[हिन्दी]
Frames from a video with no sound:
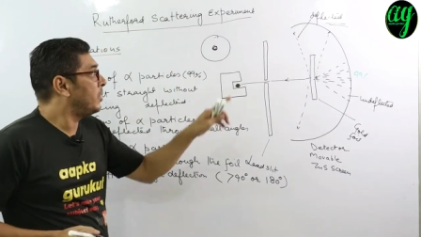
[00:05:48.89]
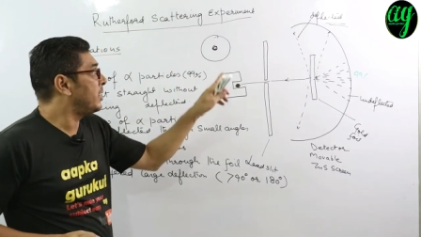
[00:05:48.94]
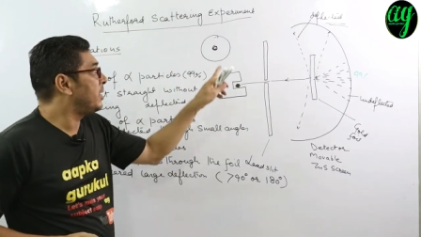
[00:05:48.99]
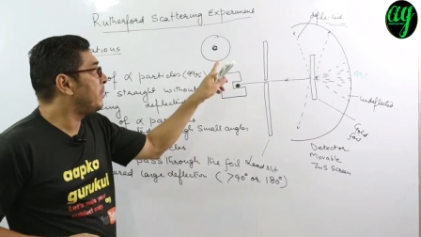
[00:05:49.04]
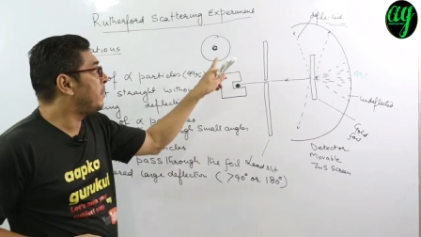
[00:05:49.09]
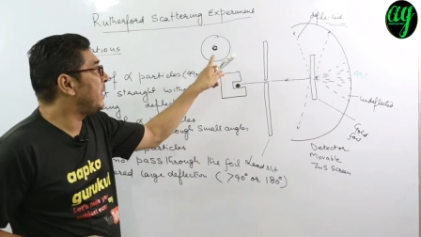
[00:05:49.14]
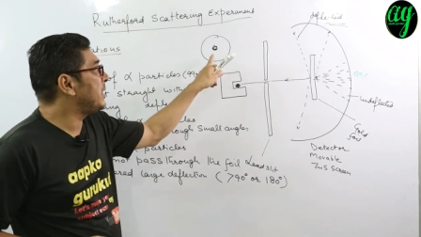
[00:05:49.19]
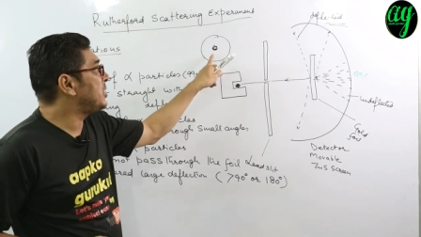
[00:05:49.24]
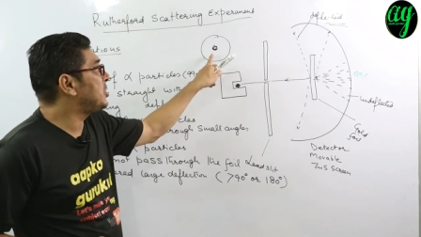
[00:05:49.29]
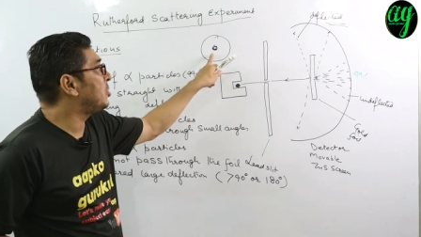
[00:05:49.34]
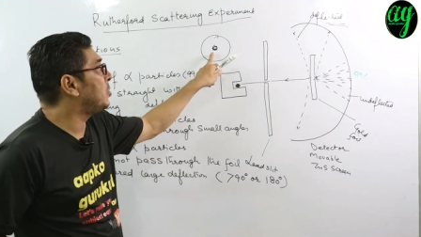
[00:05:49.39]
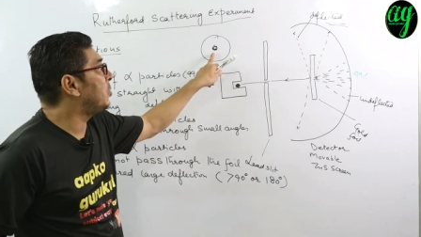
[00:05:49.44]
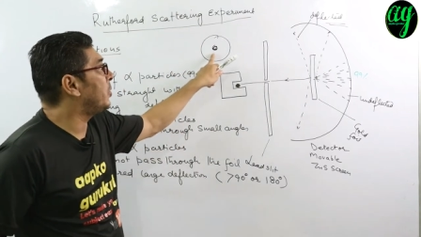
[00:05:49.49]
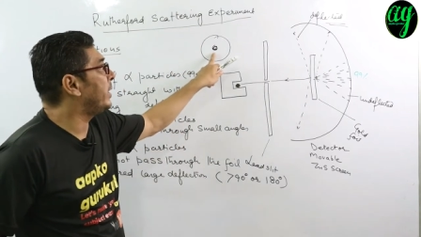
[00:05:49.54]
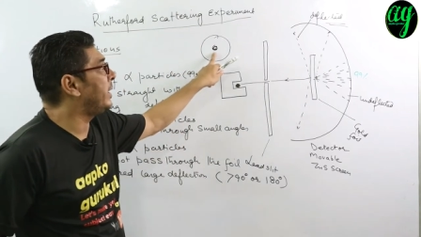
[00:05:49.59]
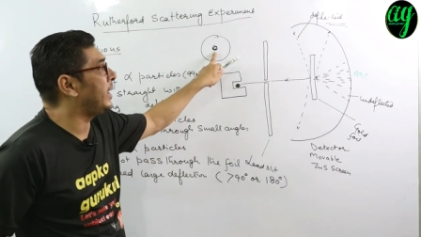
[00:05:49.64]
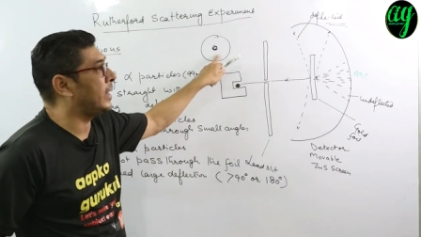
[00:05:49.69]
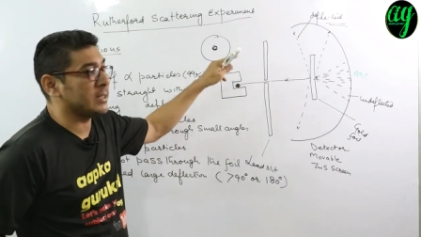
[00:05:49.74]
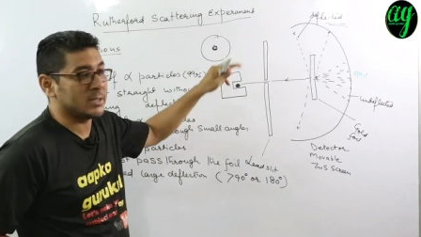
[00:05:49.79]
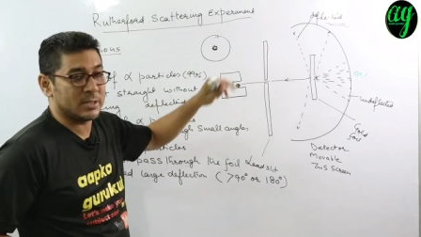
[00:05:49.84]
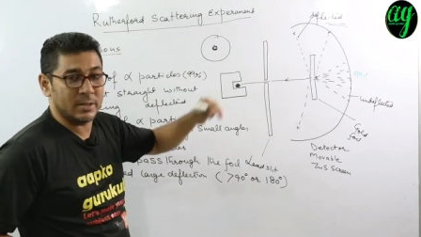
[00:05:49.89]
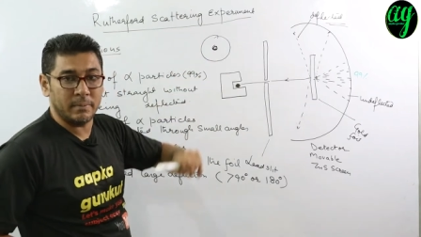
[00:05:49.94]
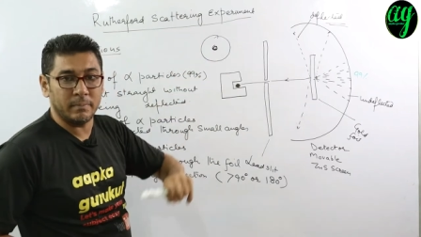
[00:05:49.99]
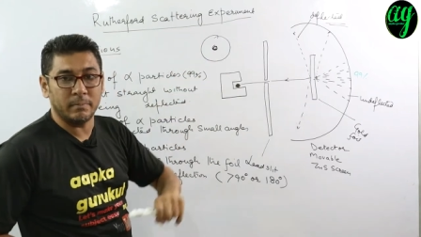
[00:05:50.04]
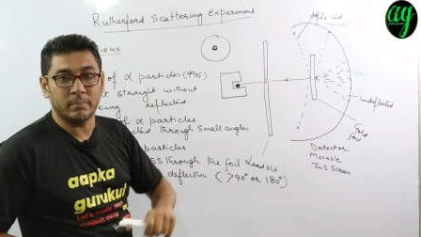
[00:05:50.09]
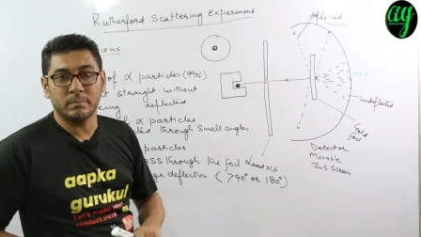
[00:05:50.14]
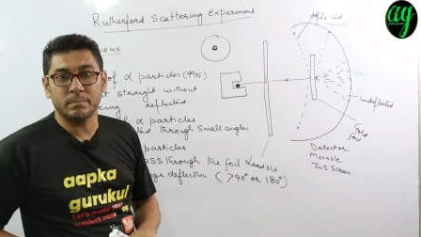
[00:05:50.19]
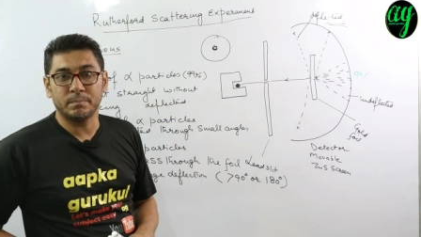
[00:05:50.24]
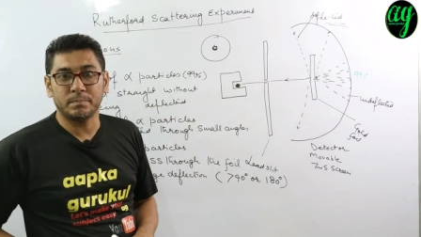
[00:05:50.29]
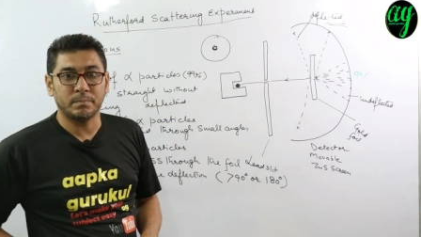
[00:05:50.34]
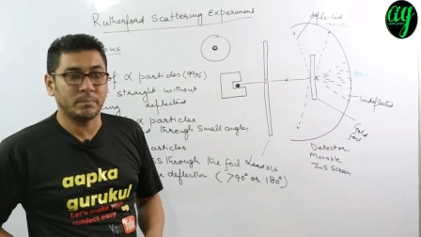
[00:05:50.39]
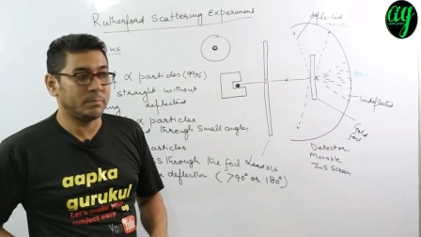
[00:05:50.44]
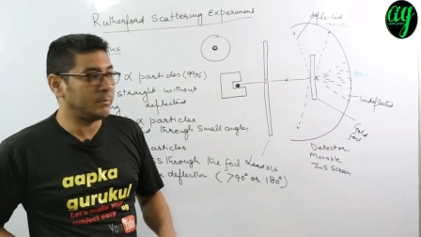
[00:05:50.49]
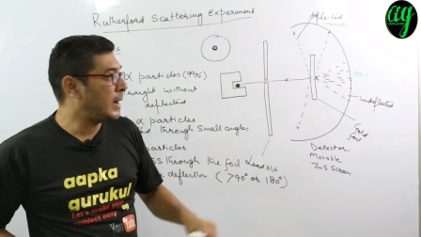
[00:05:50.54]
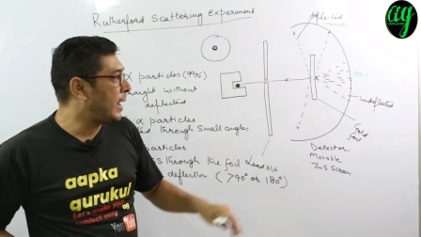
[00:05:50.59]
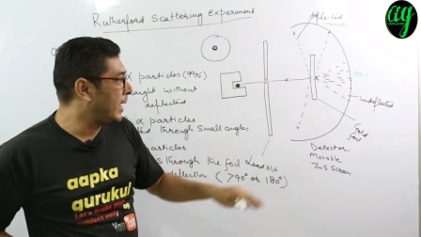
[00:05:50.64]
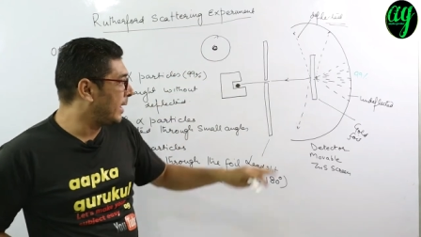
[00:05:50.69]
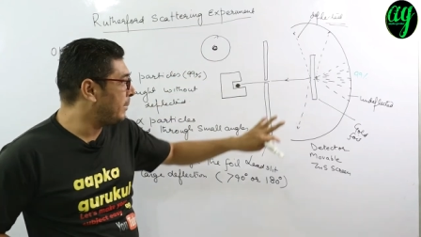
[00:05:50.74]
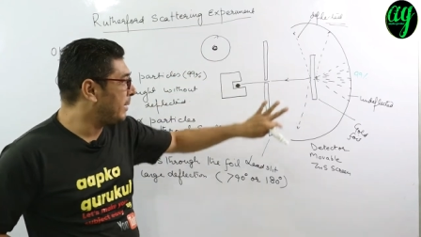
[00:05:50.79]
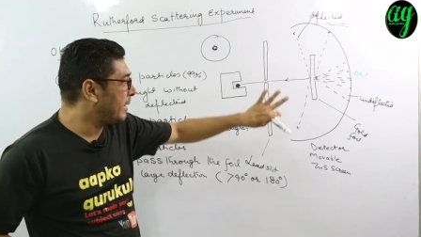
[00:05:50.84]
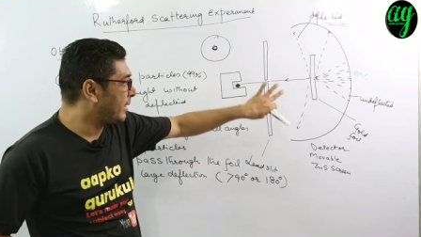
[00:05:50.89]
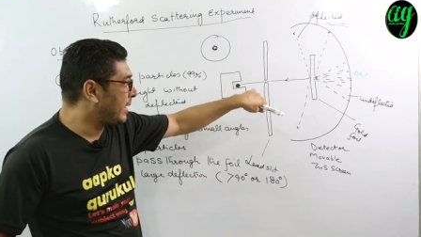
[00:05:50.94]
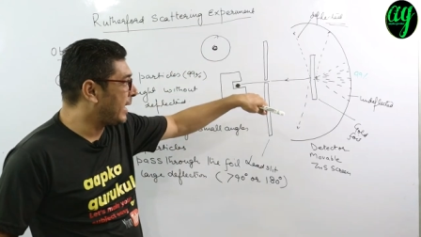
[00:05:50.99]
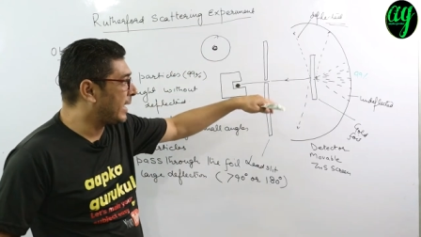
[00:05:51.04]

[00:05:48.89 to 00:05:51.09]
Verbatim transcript: रिपल्शन होगी यहाँ से आगे मैं